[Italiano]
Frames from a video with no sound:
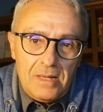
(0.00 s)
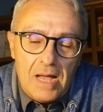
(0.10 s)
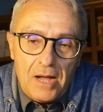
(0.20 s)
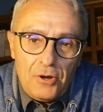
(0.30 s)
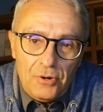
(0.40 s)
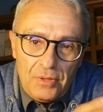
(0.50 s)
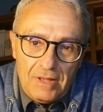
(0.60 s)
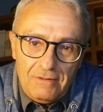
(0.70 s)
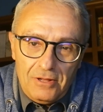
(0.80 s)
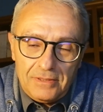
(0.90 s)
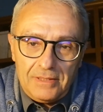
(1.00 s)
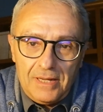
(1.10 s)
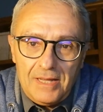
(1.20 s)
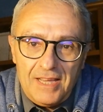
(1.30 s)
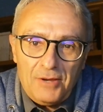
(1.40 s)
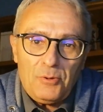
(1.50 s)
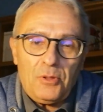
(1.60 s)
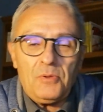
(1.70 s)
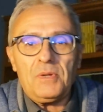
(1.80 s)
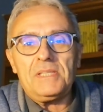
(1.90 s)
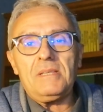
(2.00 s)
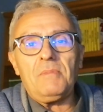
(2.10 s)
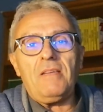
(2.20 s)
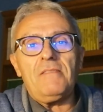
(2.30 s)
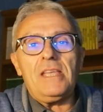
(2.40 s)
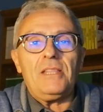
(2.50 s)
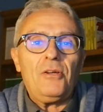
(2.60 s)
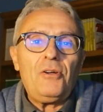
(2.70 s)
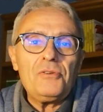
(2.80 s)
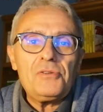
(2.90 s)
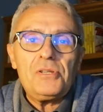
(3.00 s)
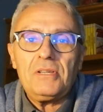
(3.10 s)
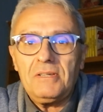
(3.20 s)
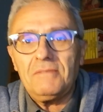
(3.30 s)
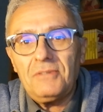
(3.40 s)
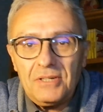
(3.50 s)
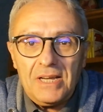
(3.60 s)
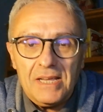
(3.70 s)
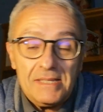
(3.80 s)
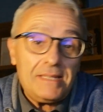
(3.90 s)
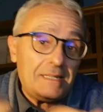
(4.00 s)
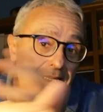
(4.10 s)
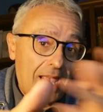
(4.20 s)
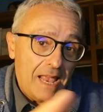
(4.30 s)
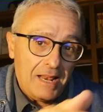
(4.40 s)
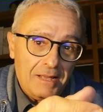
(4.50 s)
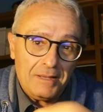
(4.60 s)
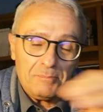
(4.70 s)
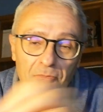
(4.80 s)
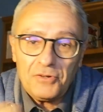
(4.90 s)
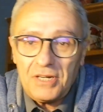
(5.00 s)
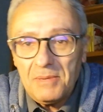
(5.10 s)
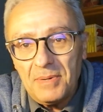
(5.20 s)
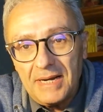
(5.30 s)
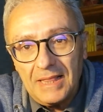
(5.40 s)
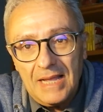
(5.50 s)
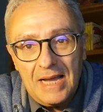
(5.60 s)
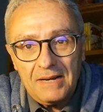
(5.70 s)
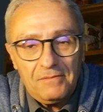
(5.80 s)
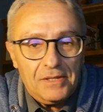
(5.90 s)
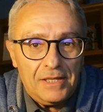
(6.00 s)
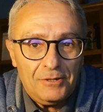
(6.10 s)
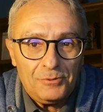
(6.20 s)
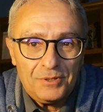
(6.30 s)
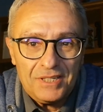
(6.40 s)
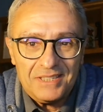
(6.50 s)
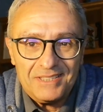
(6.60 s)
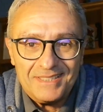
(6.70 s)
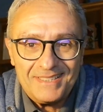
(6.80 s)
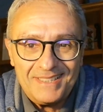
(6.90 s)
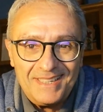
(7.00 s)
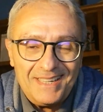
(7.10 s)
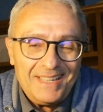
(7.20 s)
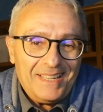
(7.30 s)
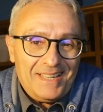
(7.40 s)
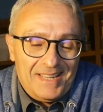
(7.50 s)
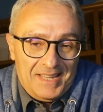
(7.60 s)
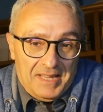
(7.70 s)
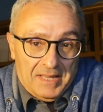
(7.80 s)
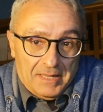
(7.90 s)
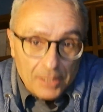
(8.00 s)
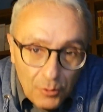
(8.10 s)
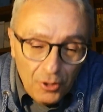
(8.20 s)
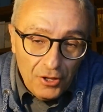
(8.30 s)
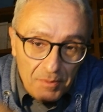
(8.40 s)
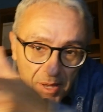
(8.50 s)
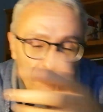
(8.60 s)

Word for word: Ancora una volta in uno di questi miei video, oggi vorrei, stasera, vorrei parlarvi di, un, eh, di uno dei miei